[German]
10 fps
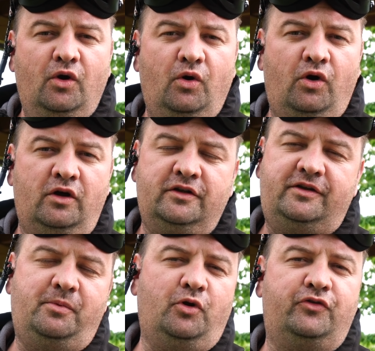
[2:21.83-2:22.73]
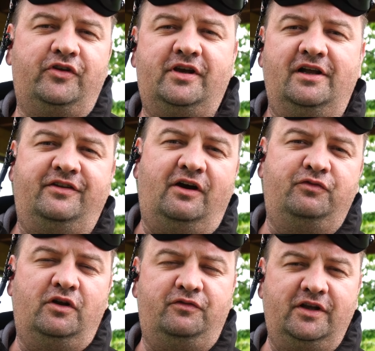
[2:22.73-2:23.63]
Und die benutze ich halt
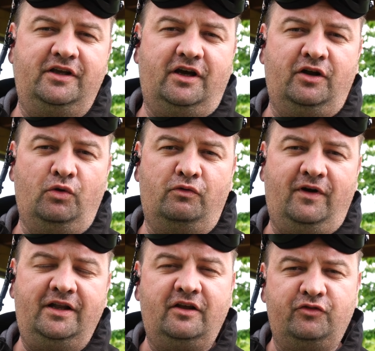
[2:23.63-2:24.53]
dafür, da fliege ich analog weiter.